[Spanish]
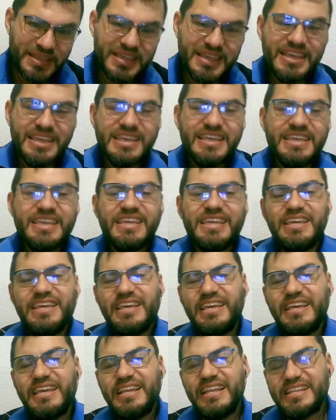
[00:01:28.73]
Y
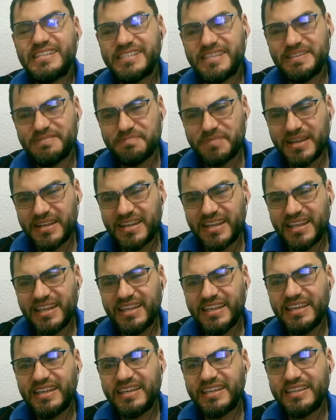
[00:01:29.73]
en la
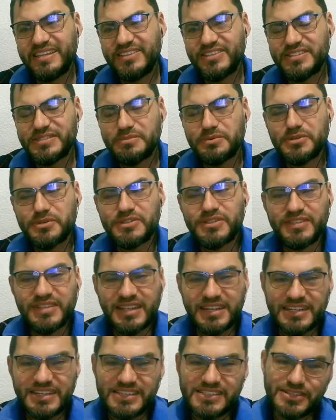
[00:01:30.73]
semana, en los
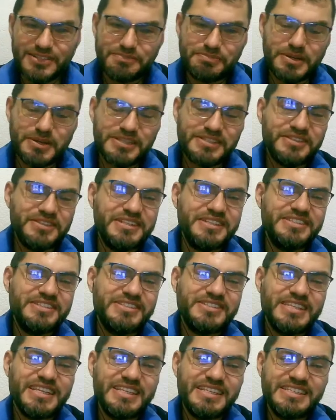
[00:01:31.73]
devocionales, los pastores nos
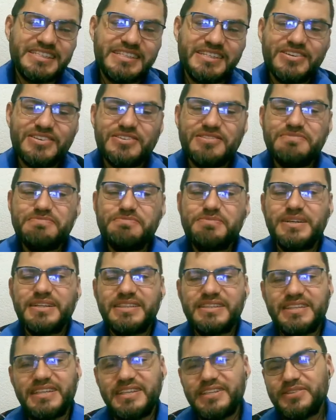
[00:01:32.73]
han estado
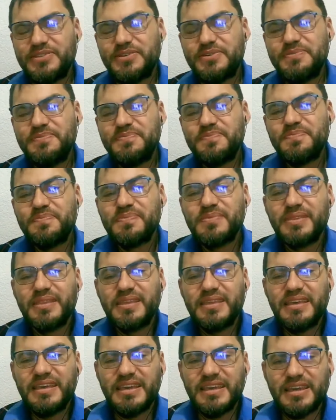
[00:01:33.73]
compartiendo
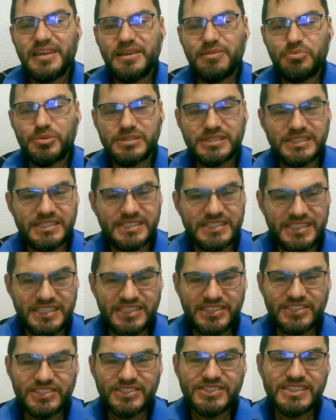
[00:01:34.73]
eh, pues
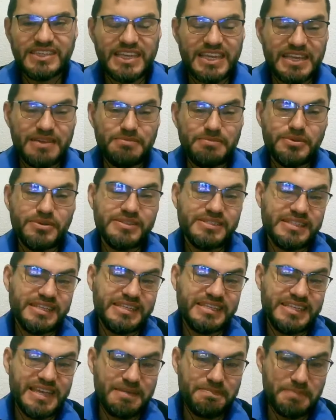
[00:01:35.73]
distintos ejemplos de
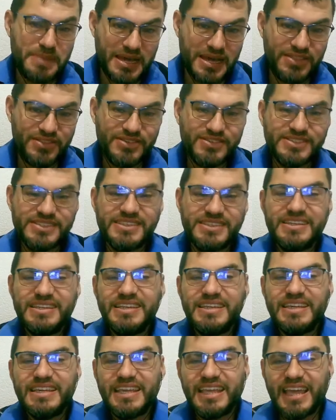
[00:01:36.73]
llamados
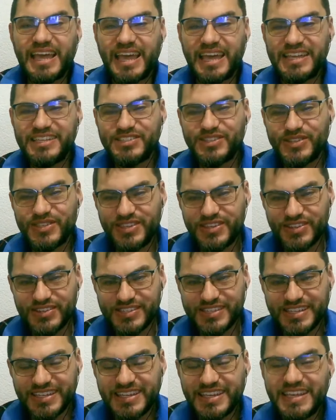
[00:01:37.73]
que ha hecho
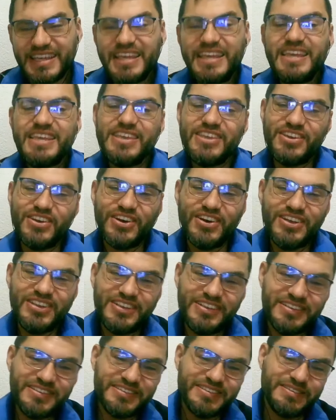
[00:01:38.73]
Dios. Y hoy
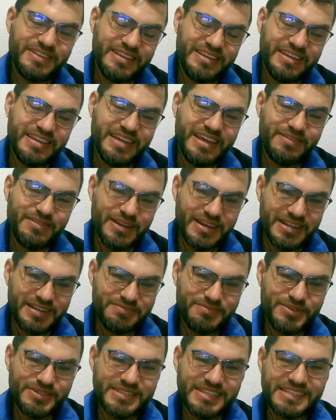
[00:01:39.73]
eh,
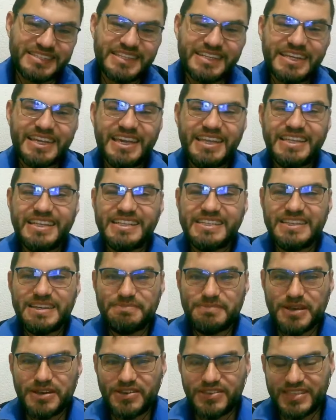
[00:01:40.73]
hablaremos acerca del
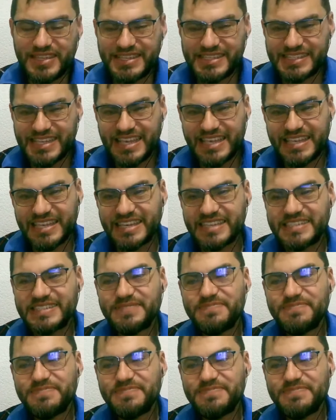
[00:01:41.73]
llamado de Isaías.